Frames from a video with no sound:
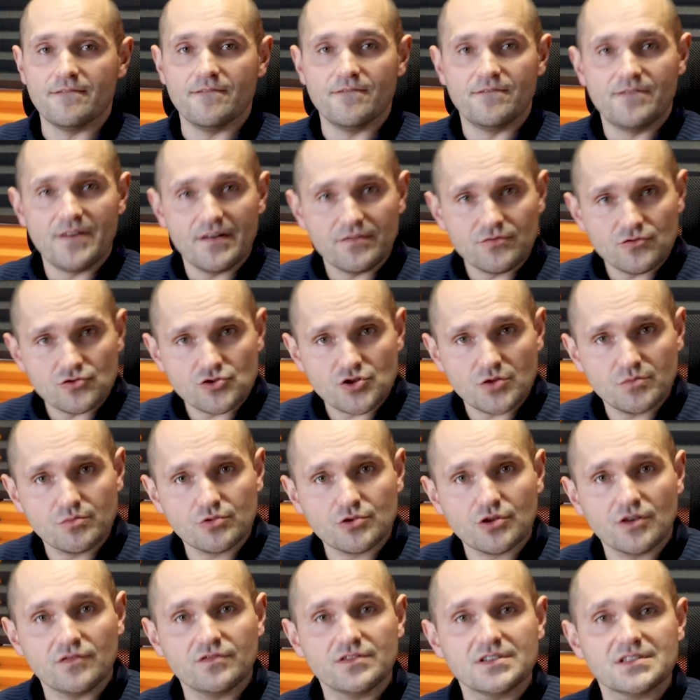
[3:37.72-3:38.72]
Wewnątrz
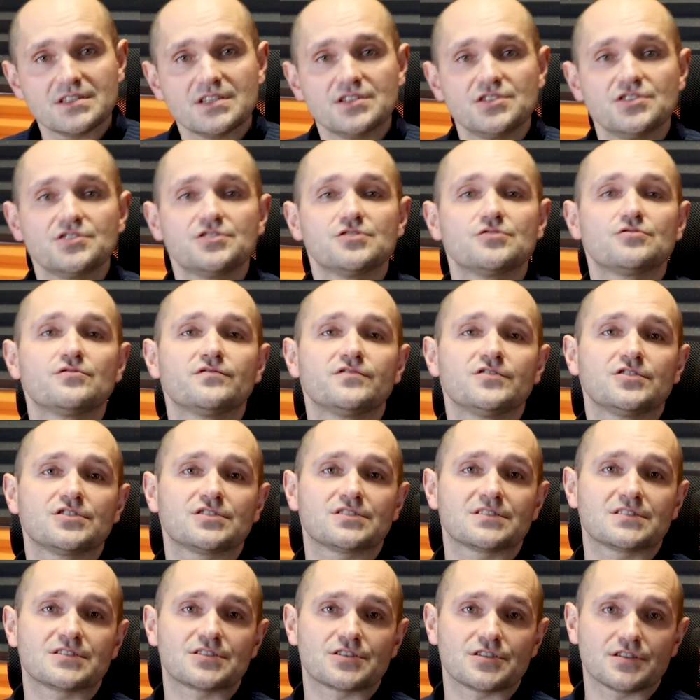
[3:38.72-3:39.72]
obudowy znajdziecie
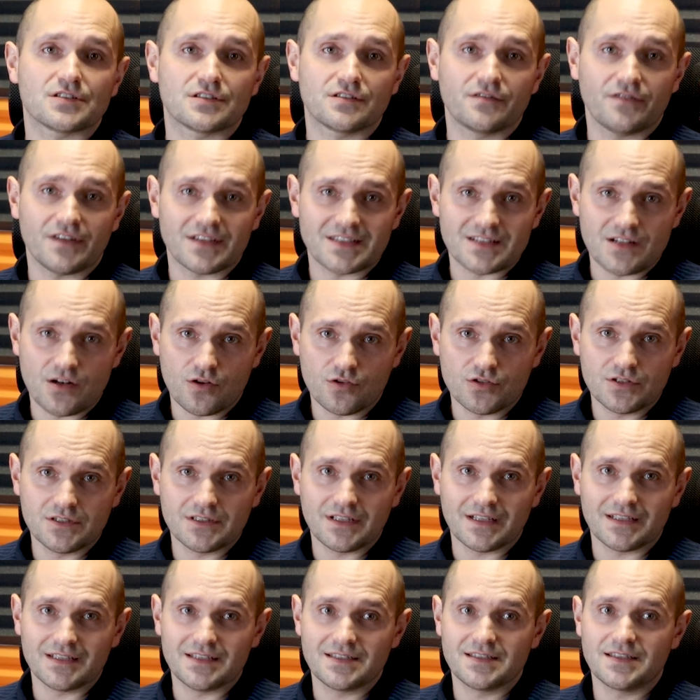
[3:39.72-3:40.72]
również dwa
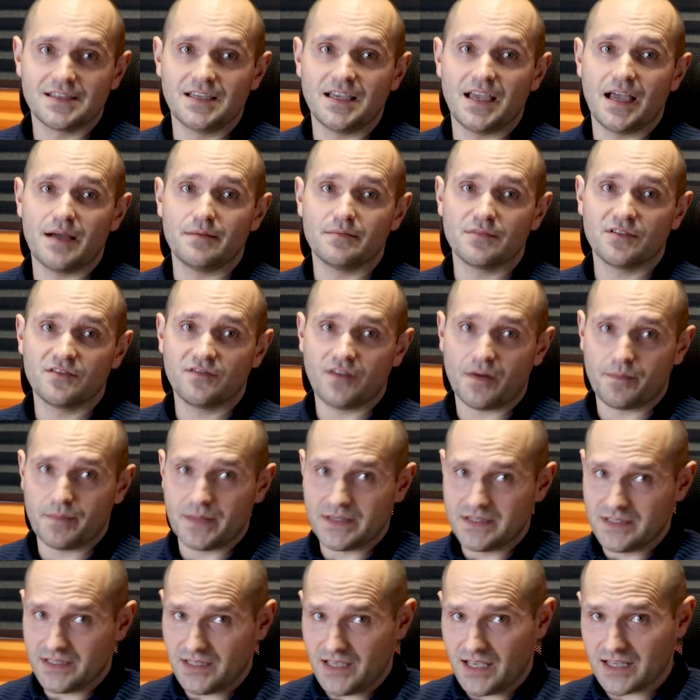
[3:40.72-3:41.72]
sloty na dyski M2
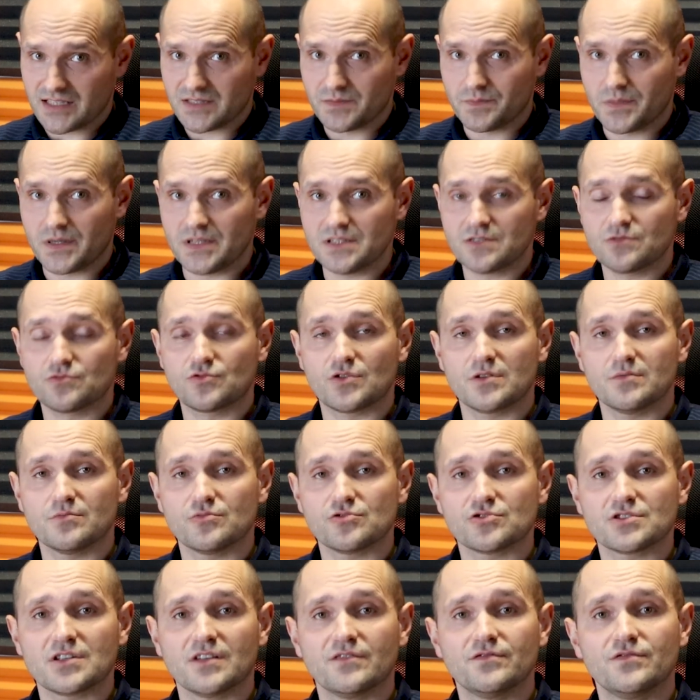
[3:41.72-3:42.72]
PCI Express, które
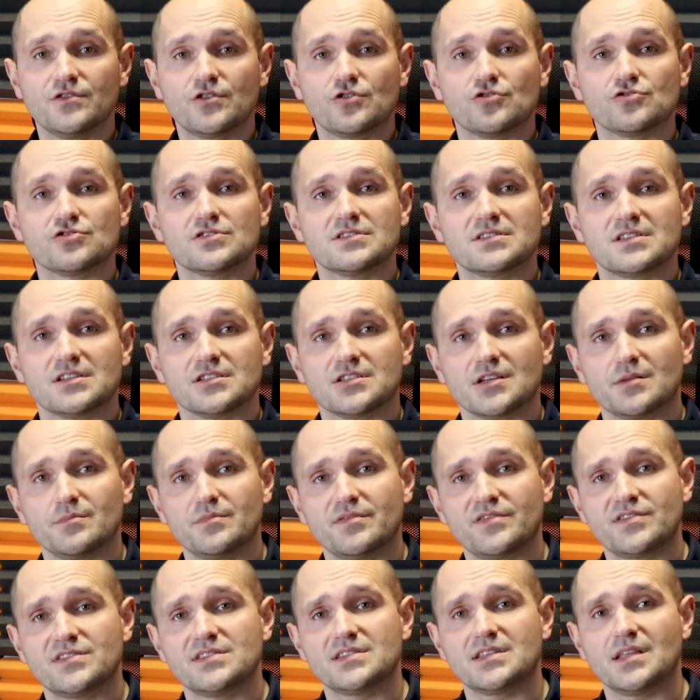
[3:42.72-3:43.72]
można wykorzystać,
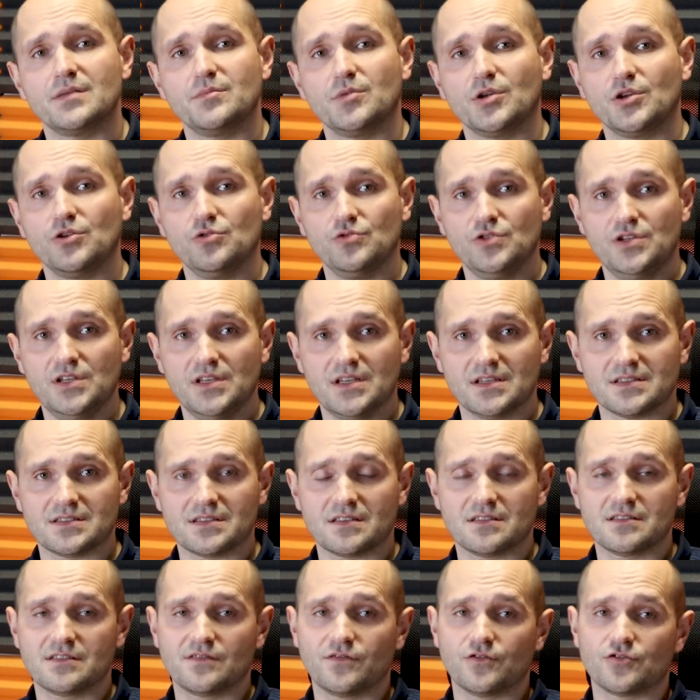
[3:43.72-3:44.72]
aby w systemie
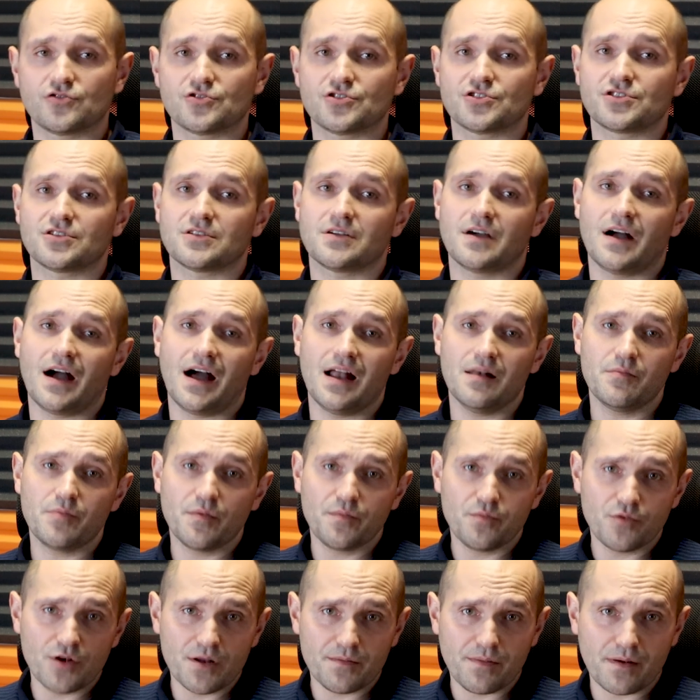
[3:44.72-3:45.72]
QTS stworzyć
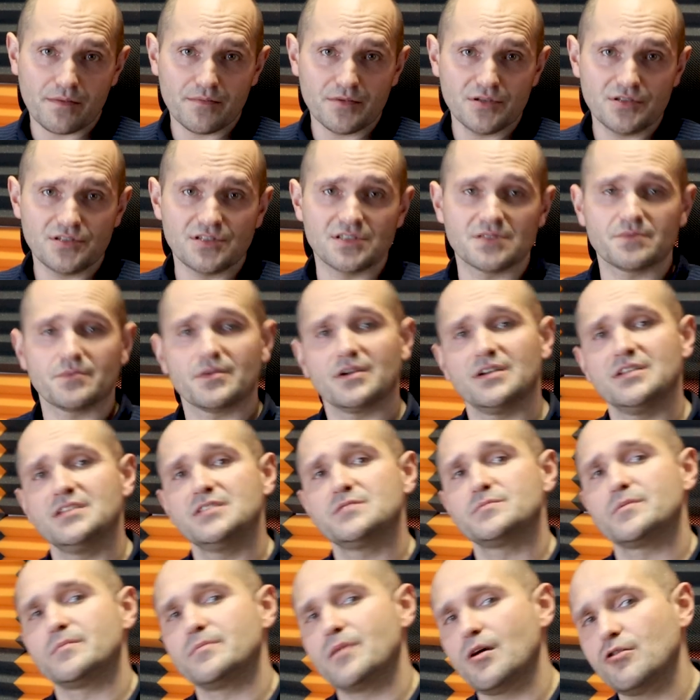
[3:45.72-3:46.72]
albo pulę pamięci z
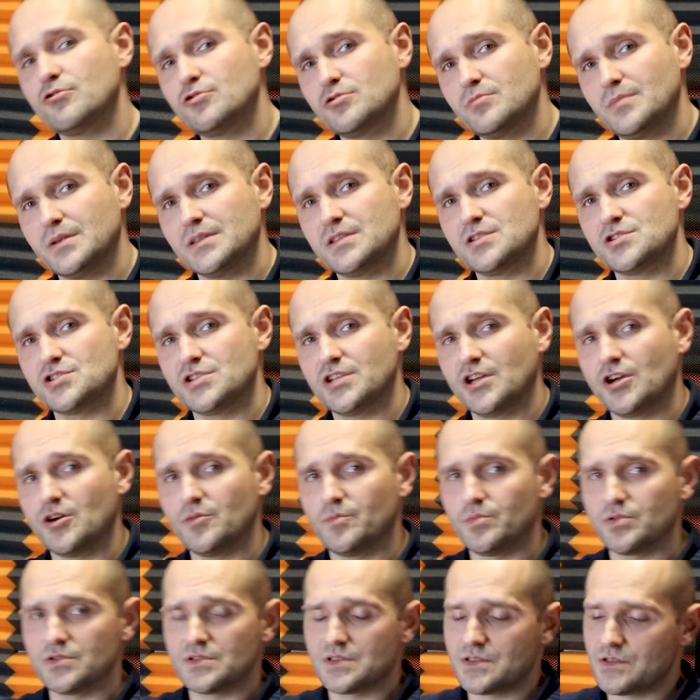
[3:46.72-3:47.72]
mechanizmem
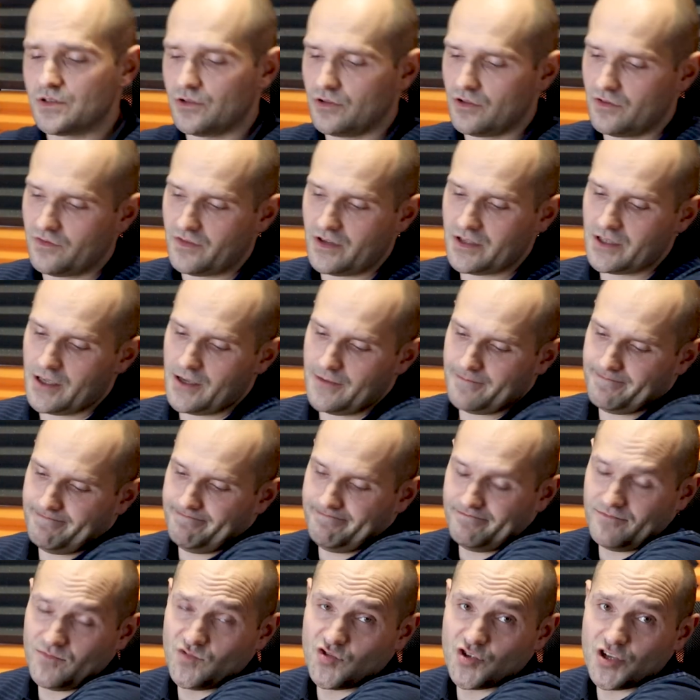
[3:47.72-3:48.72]
automatycznego pozycjonowania,
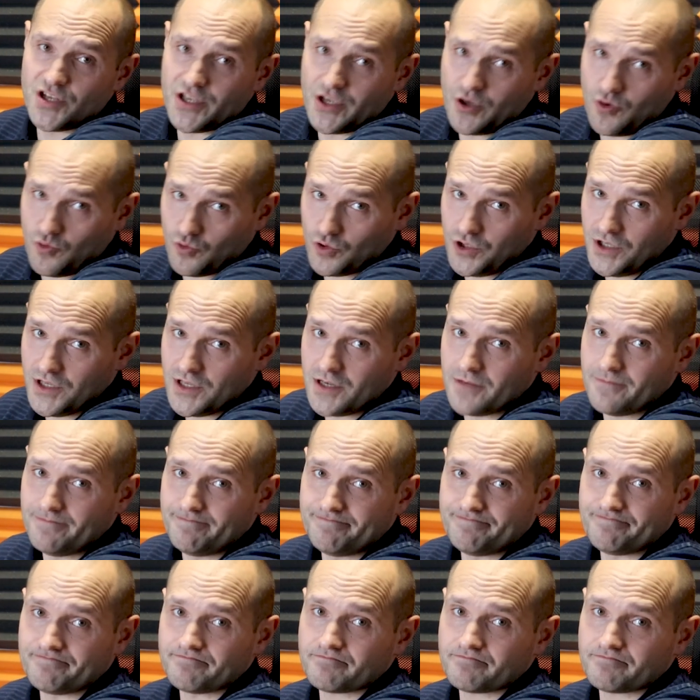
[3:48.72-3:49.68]
czyli QTIR,